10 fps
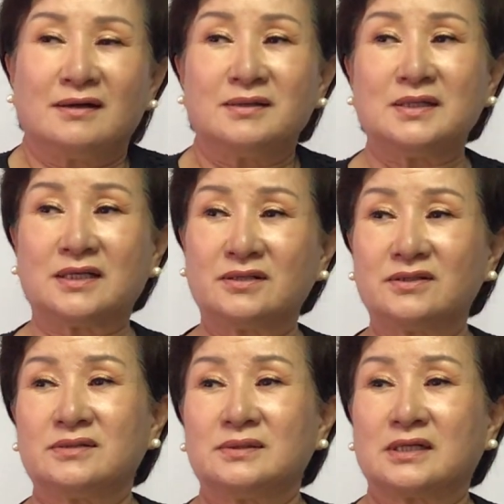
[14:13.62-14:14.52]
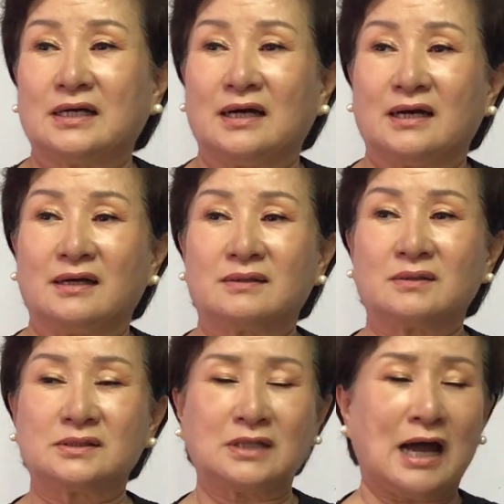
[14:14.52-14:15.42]
그 얘기 들으니까
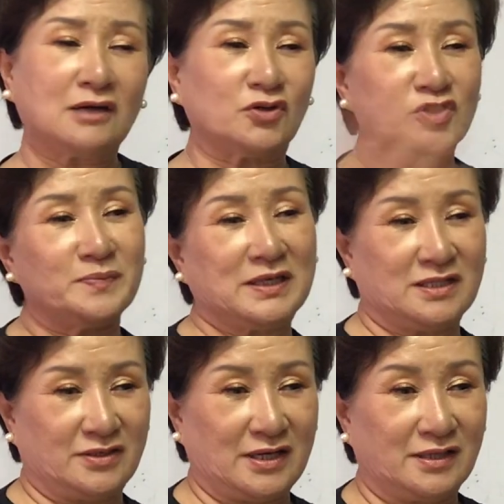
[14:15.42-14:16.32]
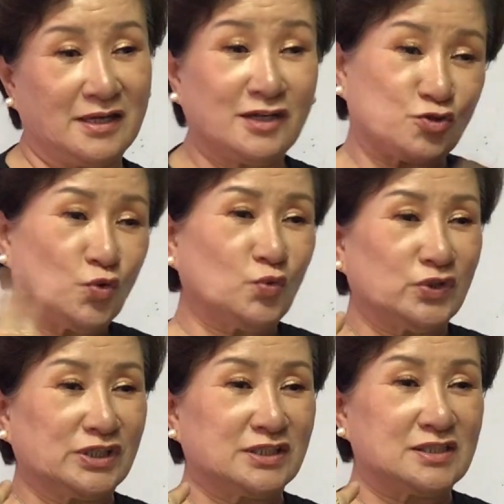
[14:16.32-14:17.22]
다 거짓말인 거야. 얘가 속고
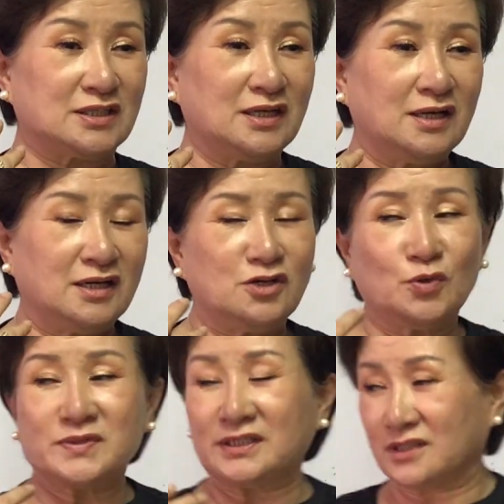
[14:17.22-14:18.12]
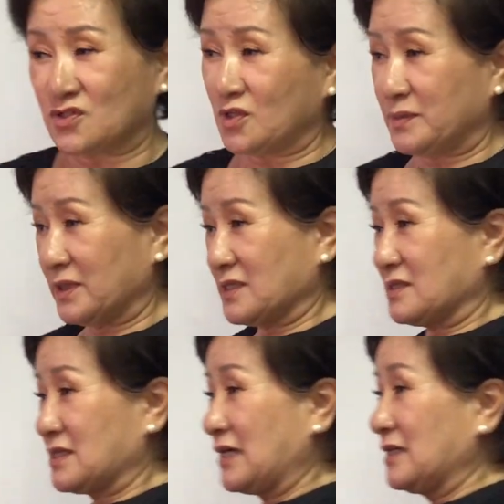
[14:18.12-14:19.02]
있는 거지. 일곱 살 때
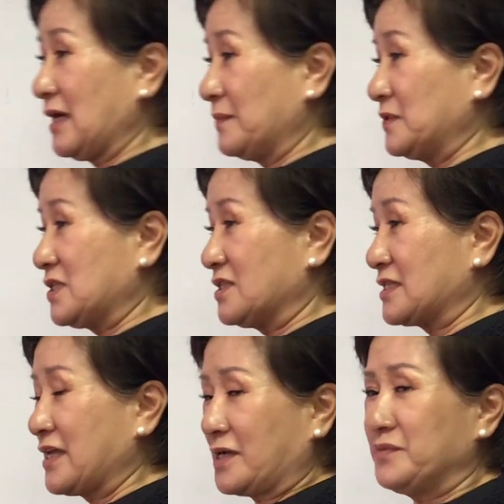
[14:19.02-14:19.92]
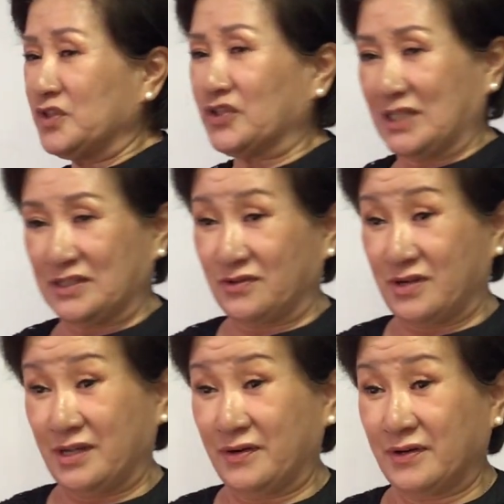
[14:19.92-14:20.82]
절벽에서 자기 아버지를 자기가 밀었다는
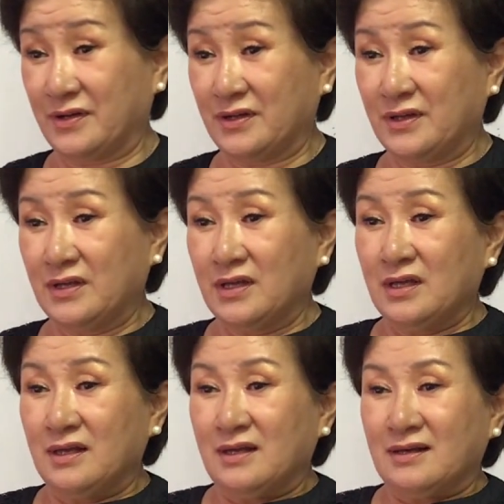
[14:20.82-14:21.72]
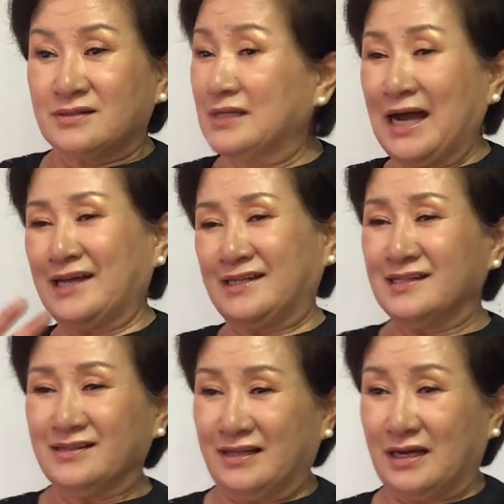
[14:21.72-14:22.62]
거예요. 그거
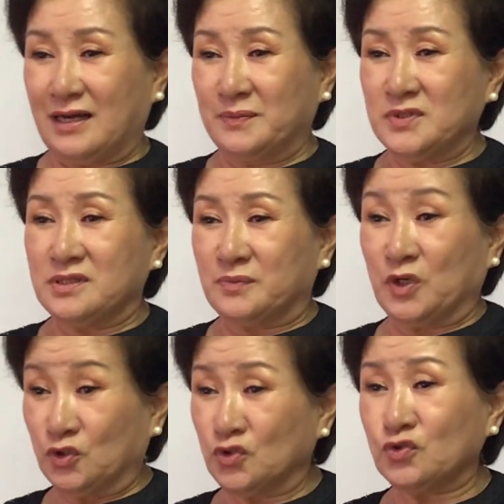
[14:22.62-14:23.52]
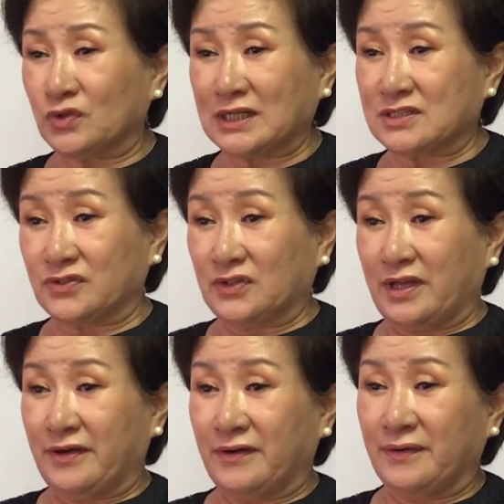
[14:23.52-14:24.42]
아닌 거야. 아버지는 병으로
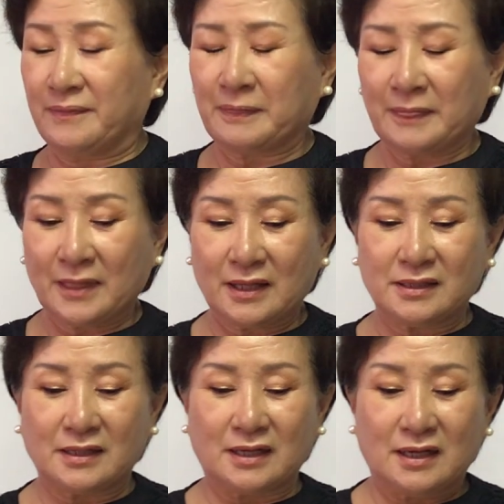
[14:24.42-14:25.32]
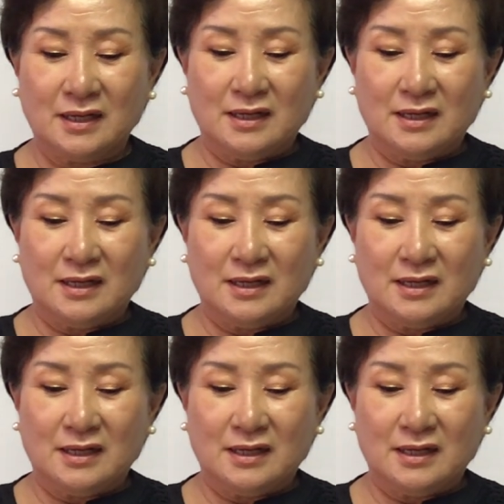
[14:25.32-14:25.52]
돌아가셨대요. 그래,